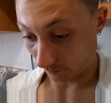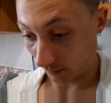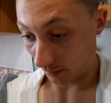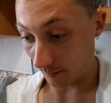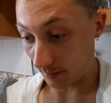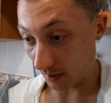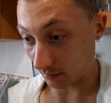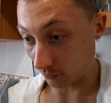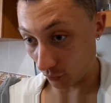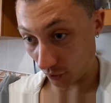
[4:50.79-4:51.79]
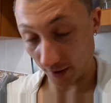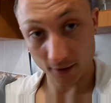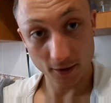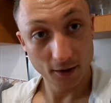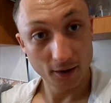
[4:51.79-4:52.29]
набирает ложкой
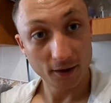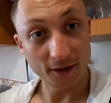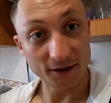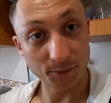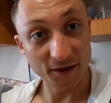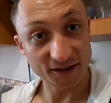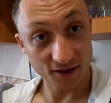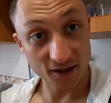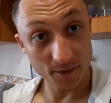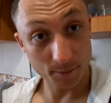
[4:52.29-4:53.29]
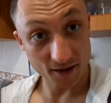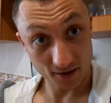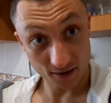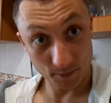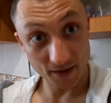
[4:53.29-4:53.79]
из миски, где
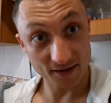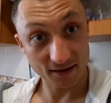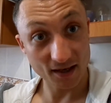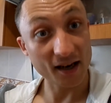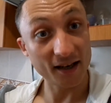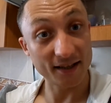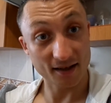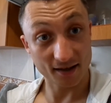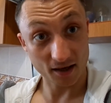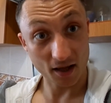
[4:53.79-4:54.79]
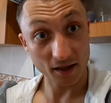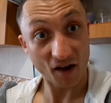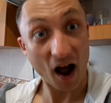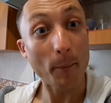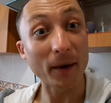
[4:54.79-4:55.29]
написано специи для корейских салатов,
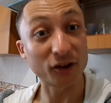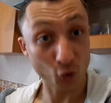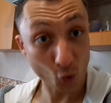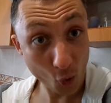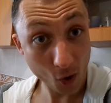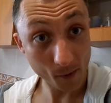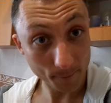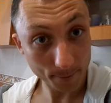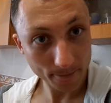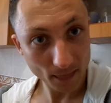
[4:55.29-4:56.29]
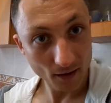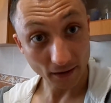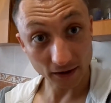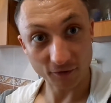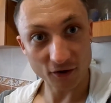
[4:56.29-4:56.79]
а потом
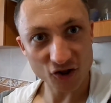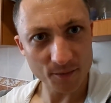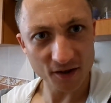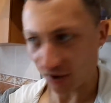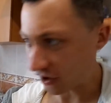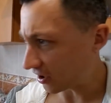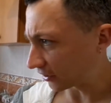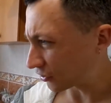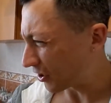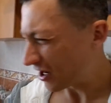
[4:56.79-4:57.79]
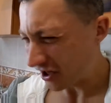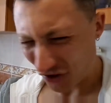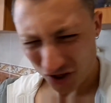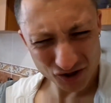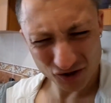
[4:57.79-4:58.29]
этот волшебник начинает еще
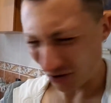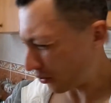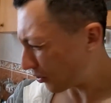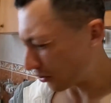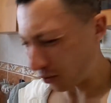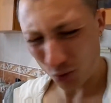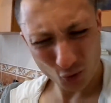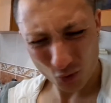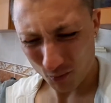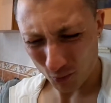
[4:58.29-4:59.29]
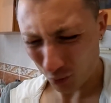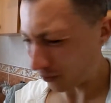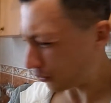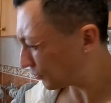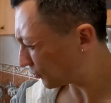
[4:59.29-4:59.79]
чеснок, куркуму,
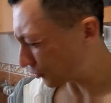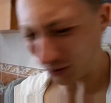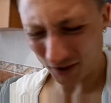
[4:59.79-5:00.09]
кунжут,